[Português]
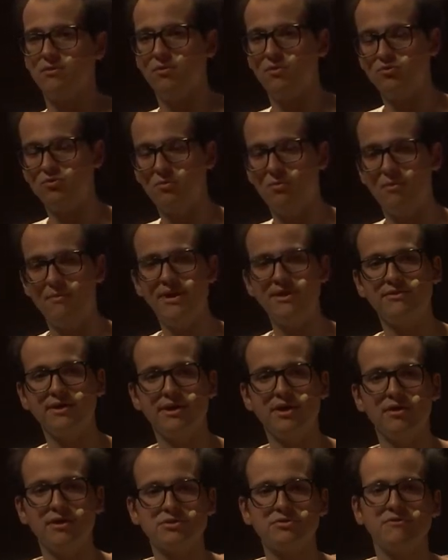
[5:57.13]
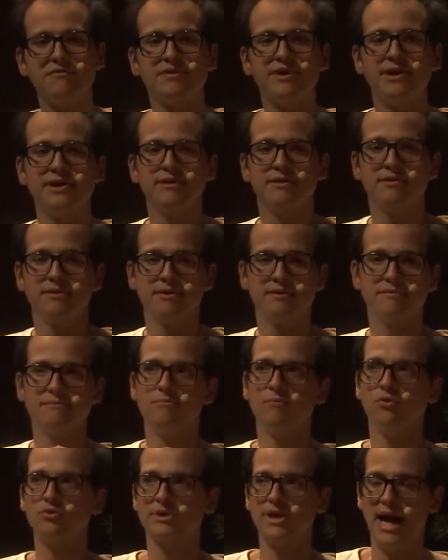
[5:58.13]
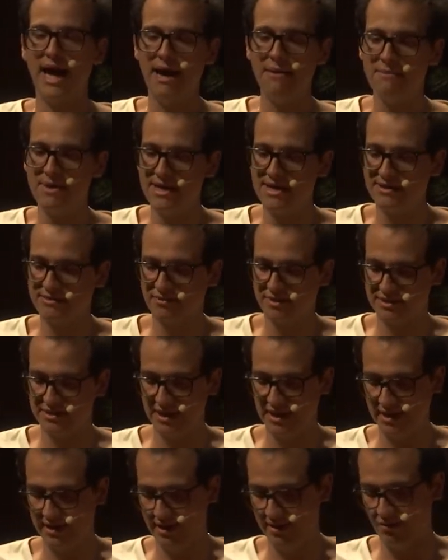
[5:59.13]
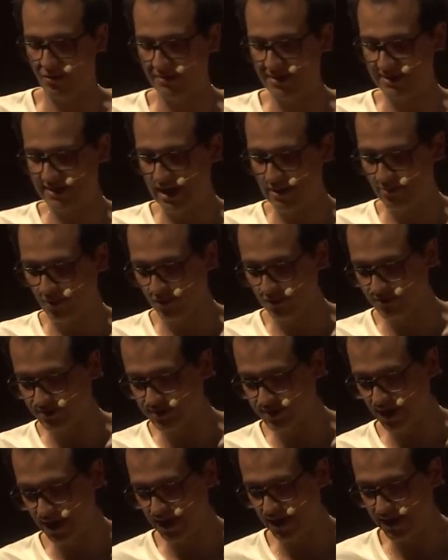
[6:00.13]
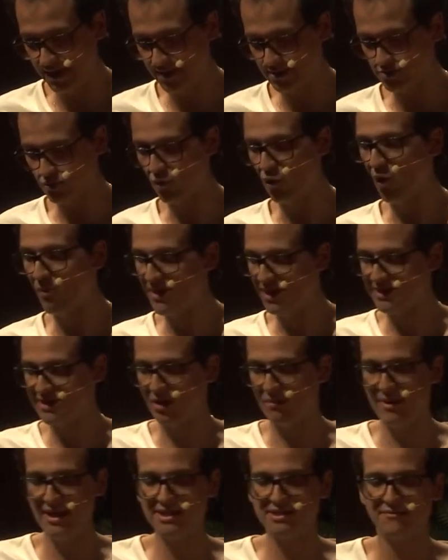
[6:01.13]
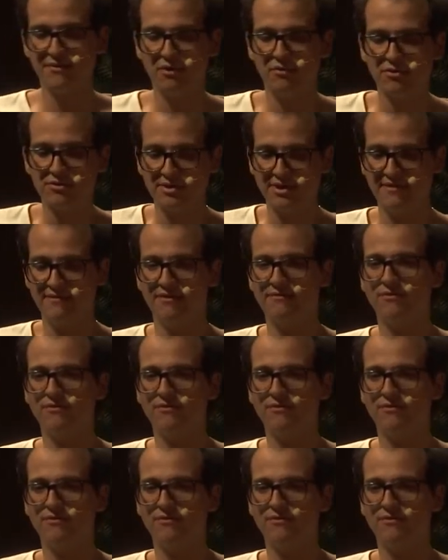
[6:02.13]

no momento em que eu resolvi mudar mesmo assim e começar a produzir isso comercialmente foi quando eu estava